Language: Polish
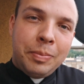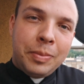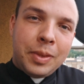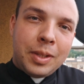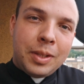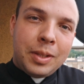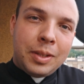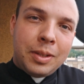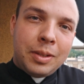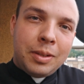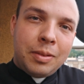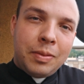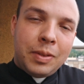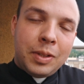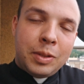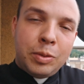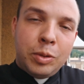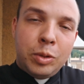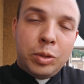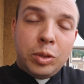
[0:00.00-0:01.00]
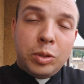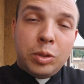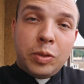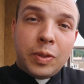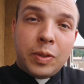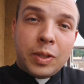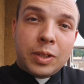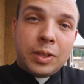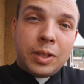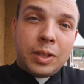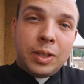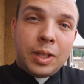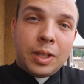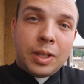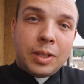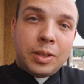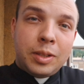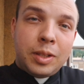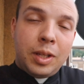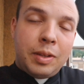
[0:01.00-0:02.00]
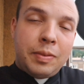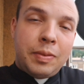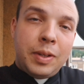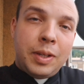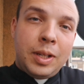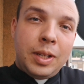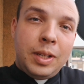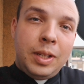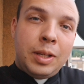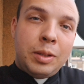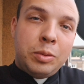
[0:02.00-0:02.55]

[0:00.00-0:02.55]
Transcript: E, więc w różnych doświadczeniach ta Ewangelia